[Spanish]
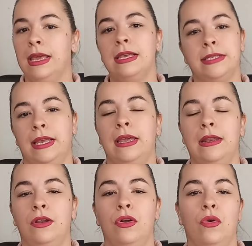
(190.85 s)
ese
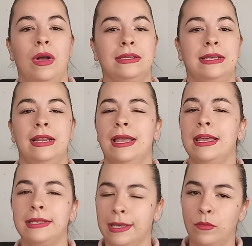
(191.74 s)
género o hacer
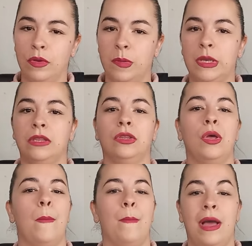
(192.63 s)
ese
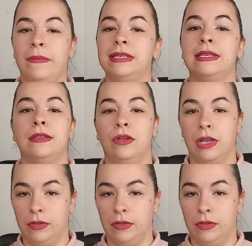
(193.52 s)
movimiento más veces de lo que lo